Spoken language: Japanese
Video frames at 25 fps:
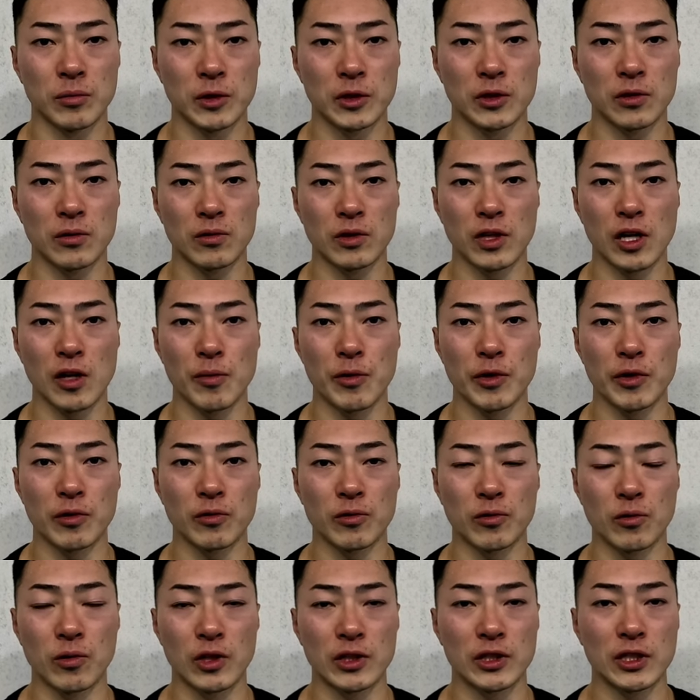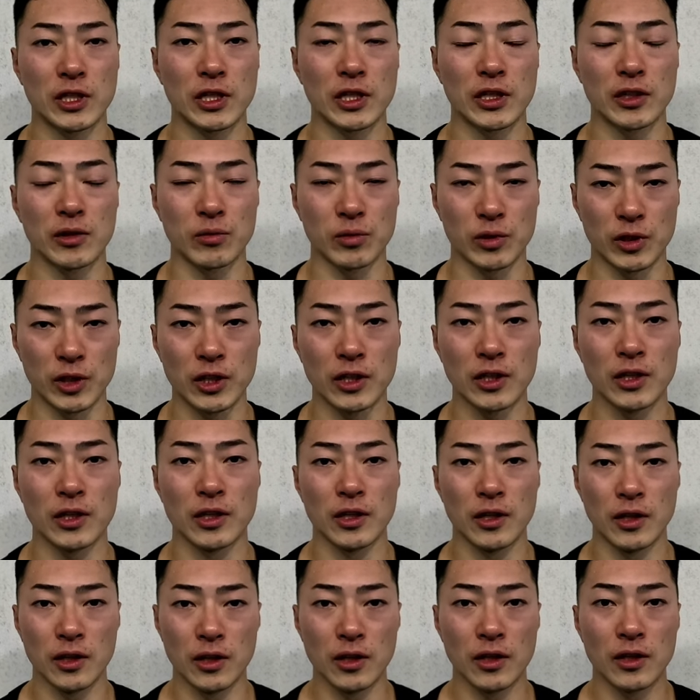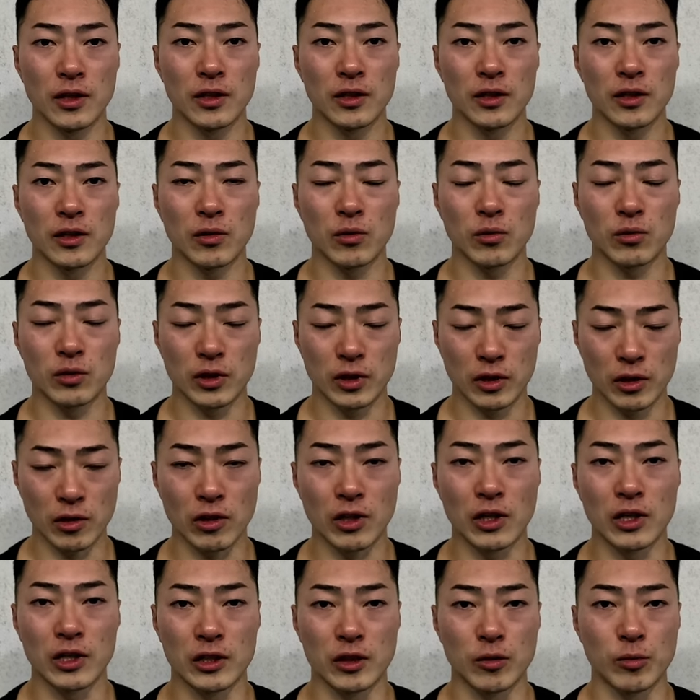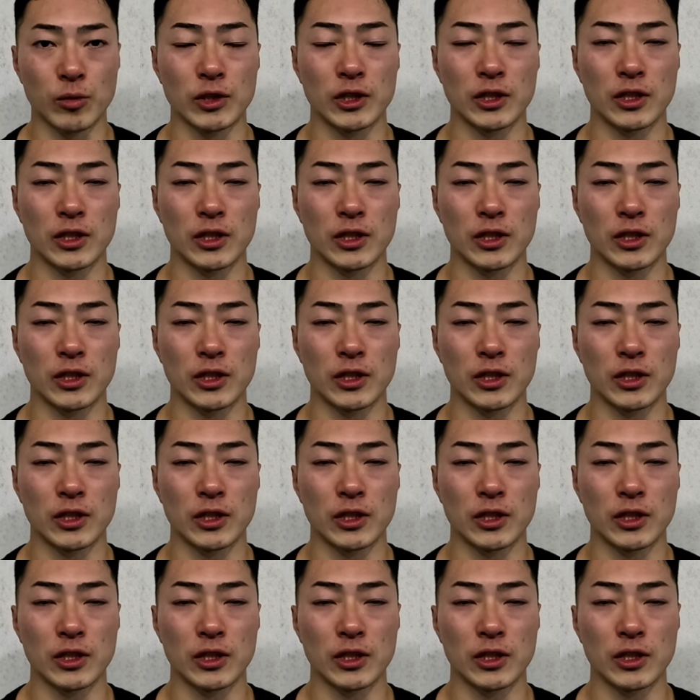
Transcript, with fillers: そのタイミングを逃さないようにということだけは考えてま